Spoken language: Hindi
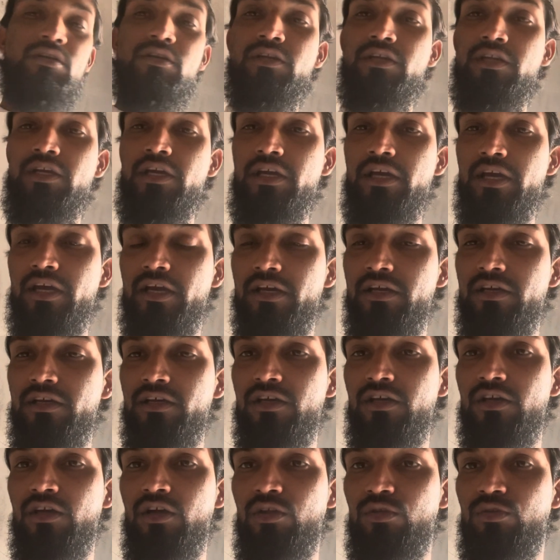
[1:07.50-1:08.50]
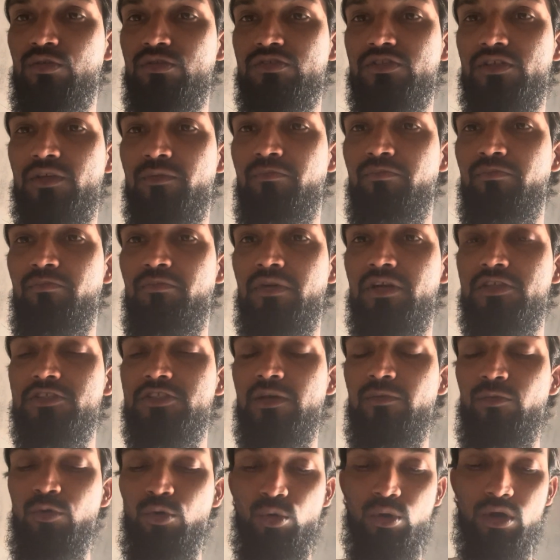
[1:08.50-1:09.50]
ठीक है तो सिम्बा
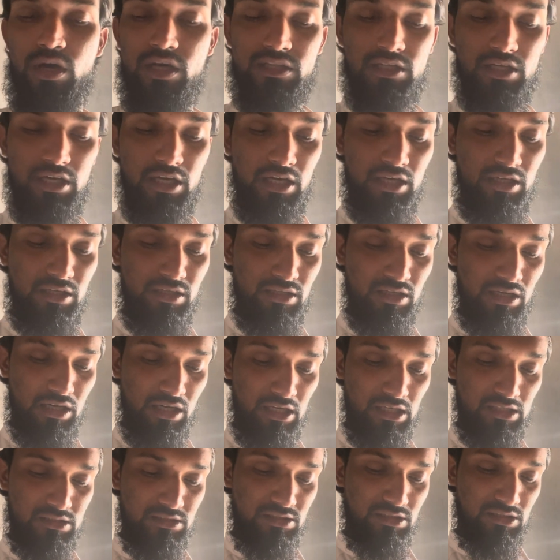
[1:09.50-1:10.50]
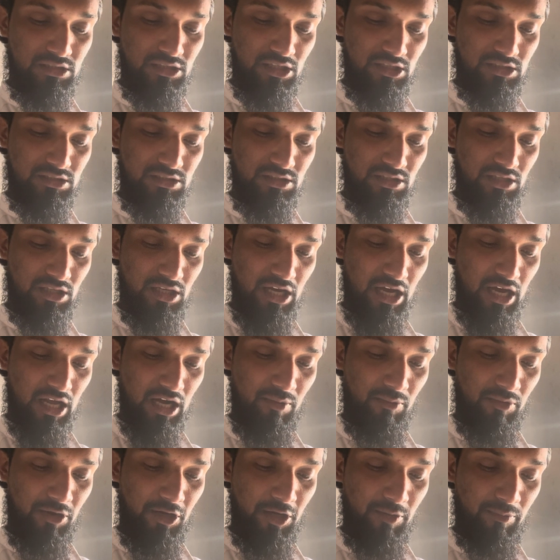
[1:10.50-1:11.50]
जब हुआ था आज से दस से
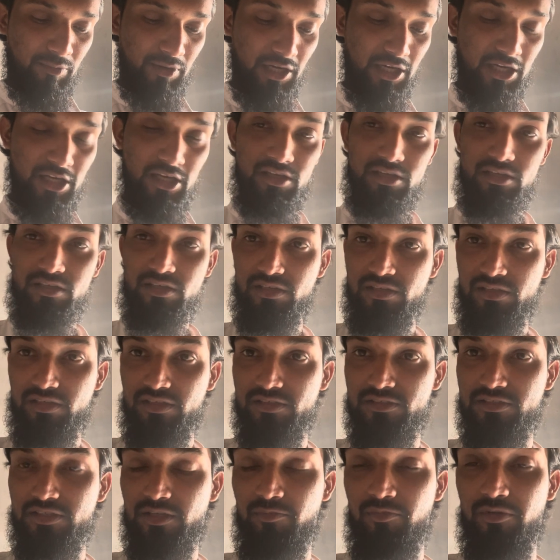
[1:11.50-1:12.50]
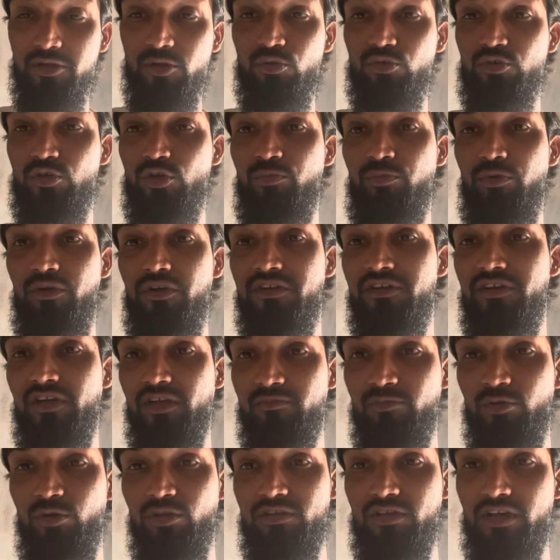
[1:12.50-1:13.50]
ग्यारह महीने पहले जब मेरी उसके ऊपर नीयत
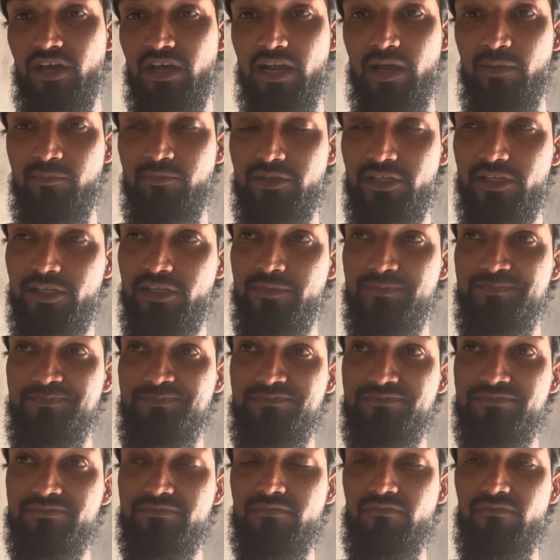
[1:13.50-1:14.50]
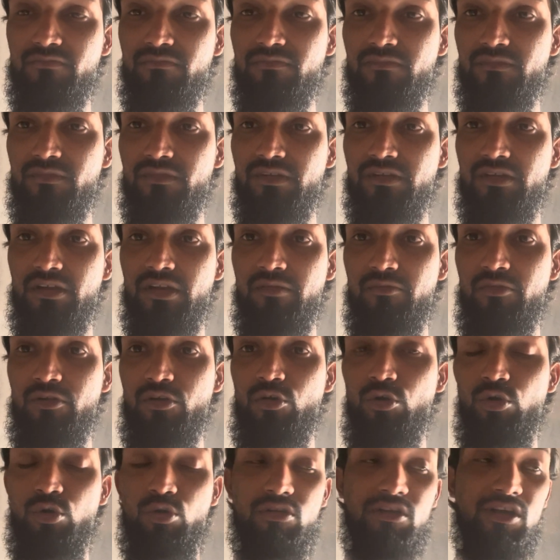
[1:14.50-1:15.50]
बहुत ख़राब थी यानी मेरे
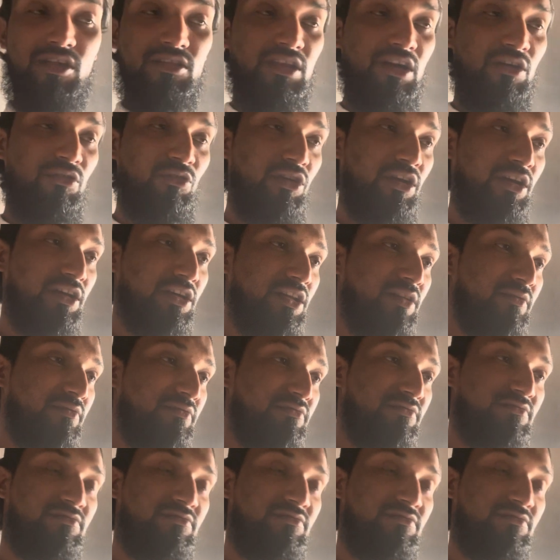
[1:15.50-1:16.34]
को होना था वो लेकिन